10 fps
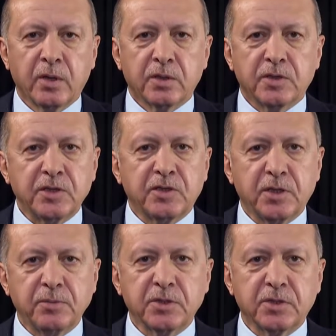
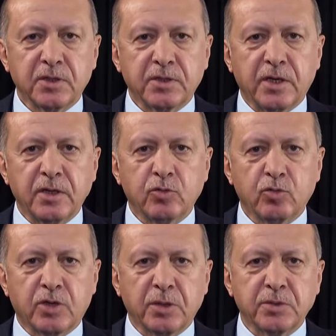Geçtiğimiz yılı da
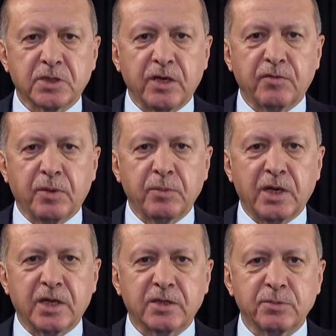ülkemize ve
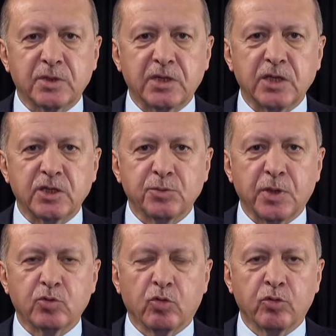milletimize
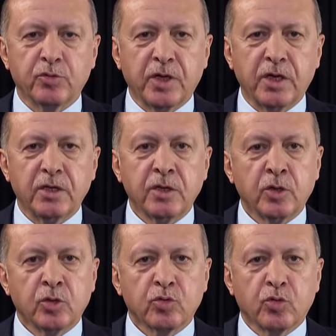hizmet yolunda
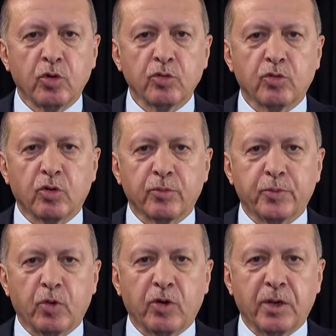dolu dolu
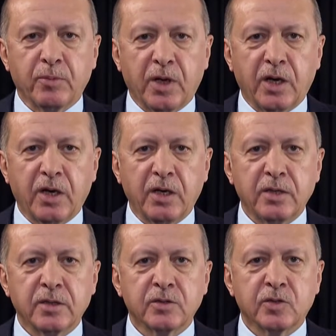programlarla,
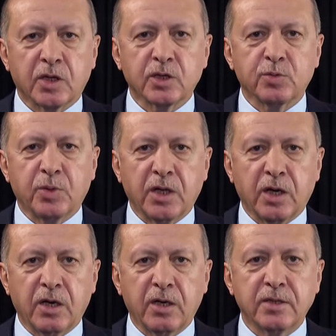
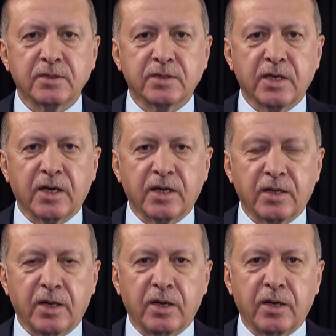çalışmalarla,
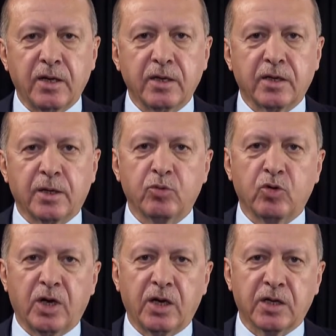ziyaretlerle,
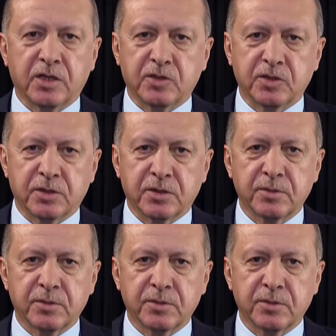kabullerle geçirdik.